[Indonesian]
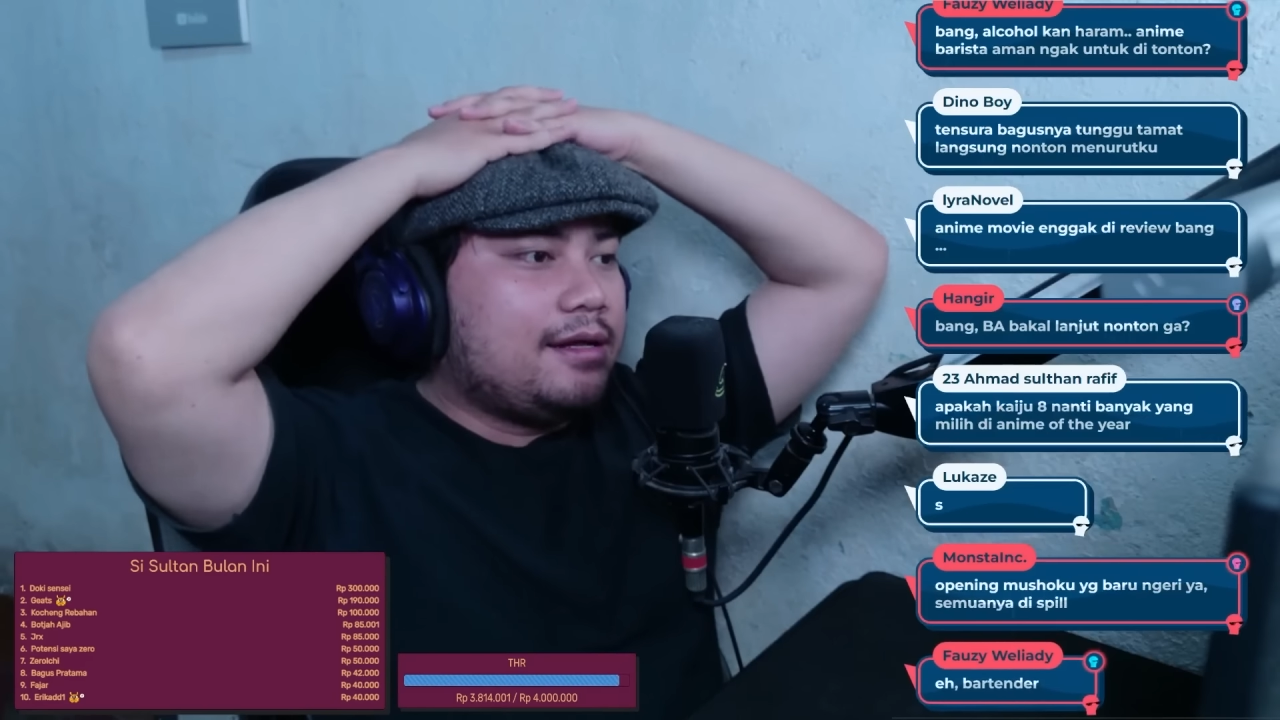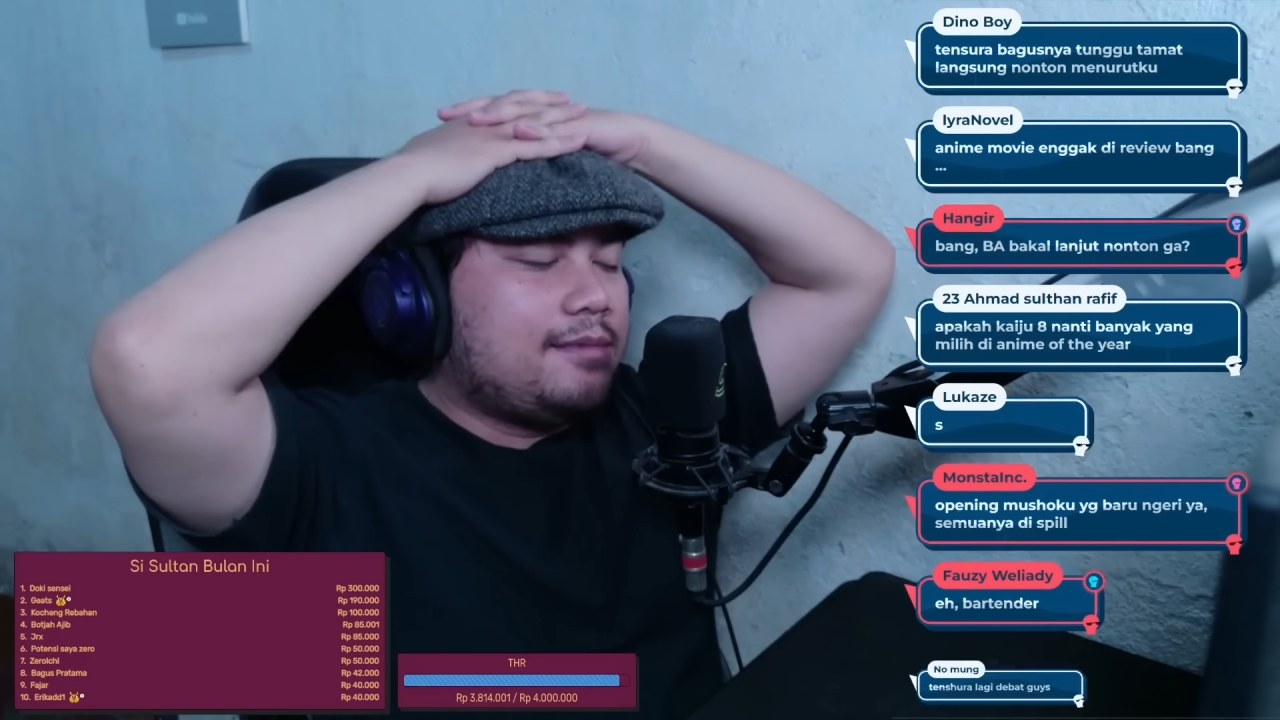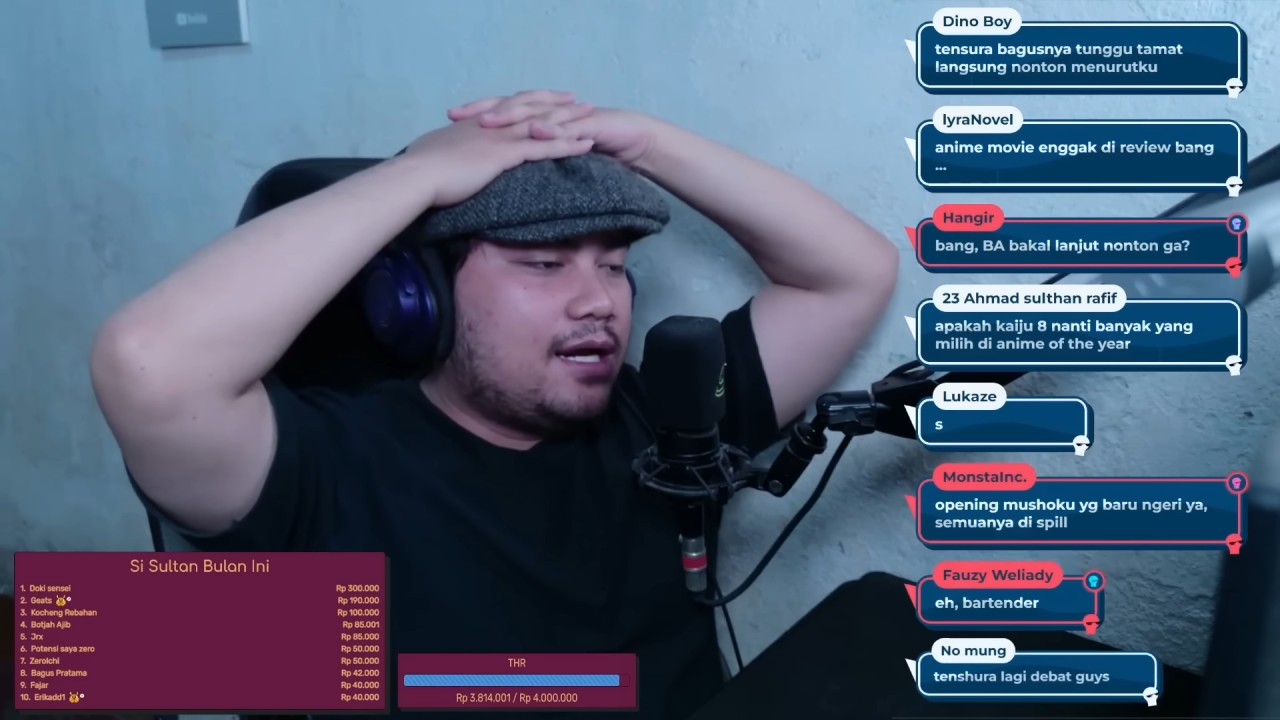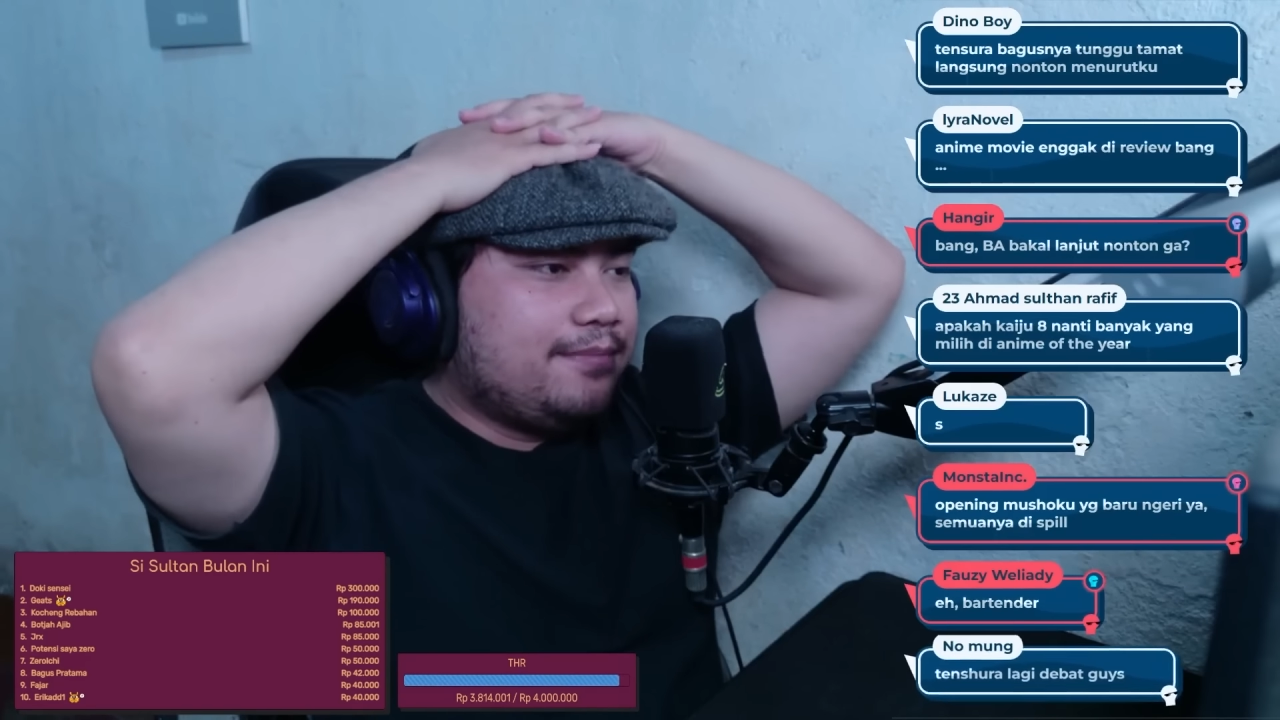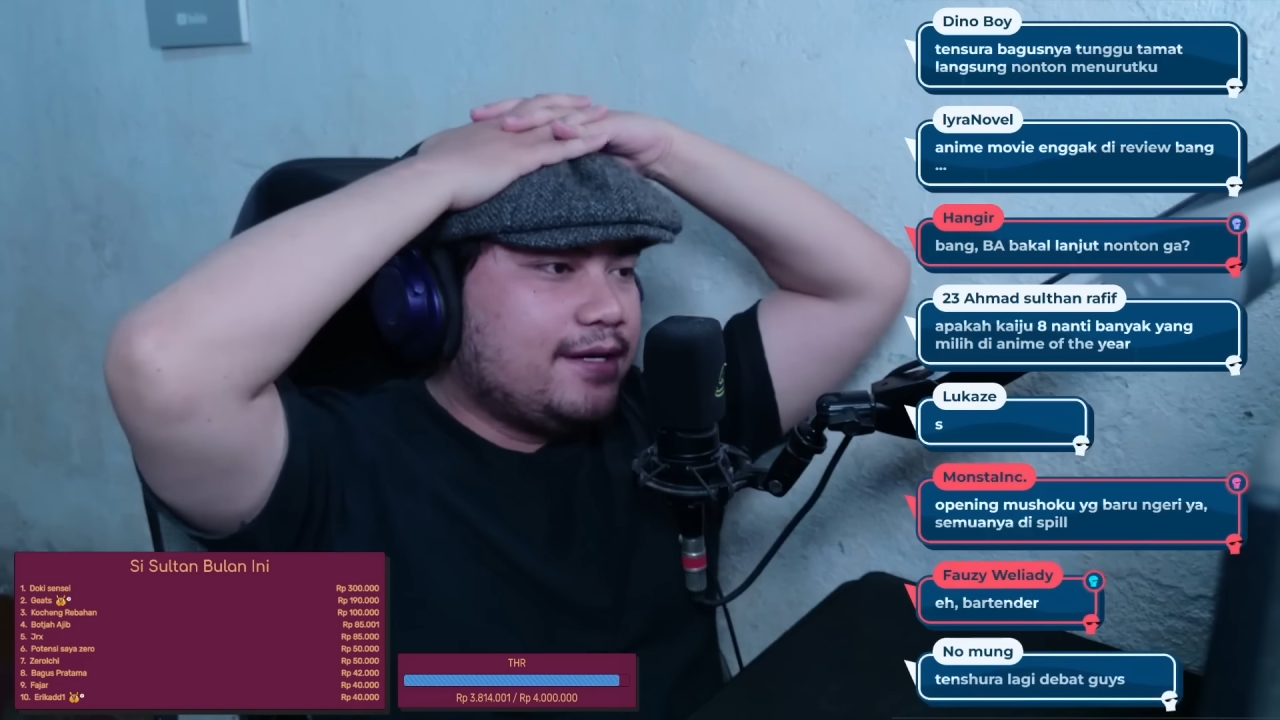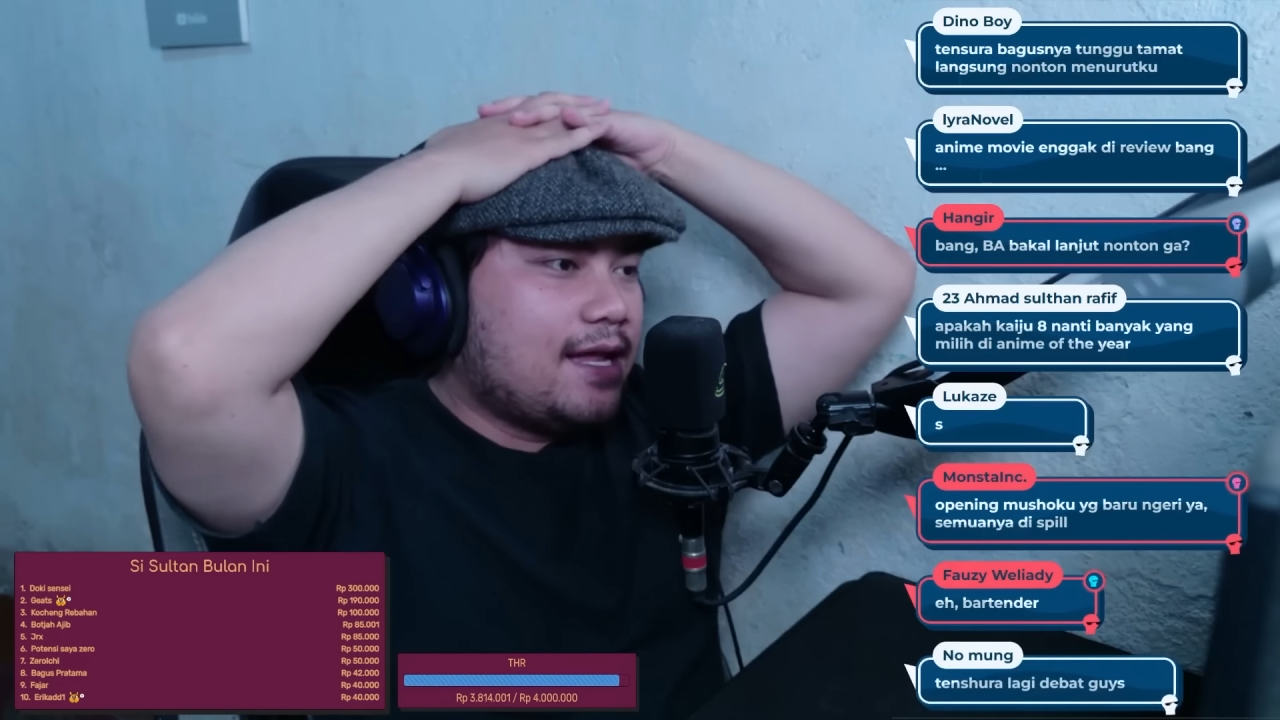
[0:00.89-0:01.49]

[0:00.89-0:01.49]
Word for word: dimanapun